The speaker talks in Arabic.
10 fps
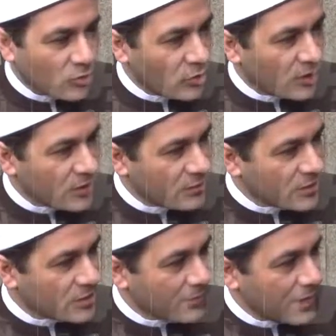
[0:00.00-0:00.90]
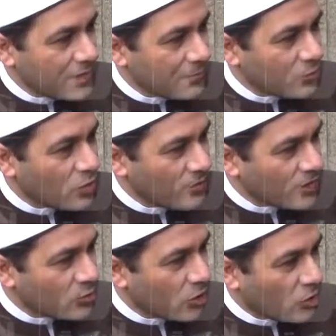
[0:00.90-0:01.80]
كله أن مصر بلد أمن
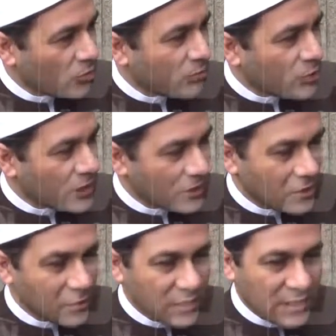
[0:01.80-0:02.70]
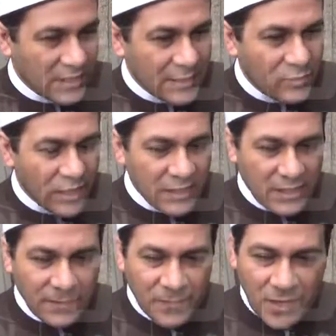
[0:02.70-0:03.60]
وأمان وحب وإخاء وسلام
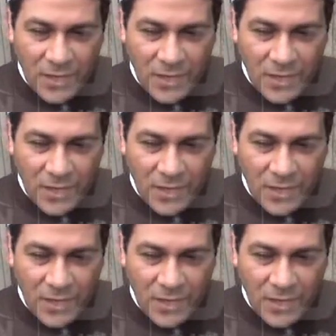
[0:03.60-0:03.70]
وأن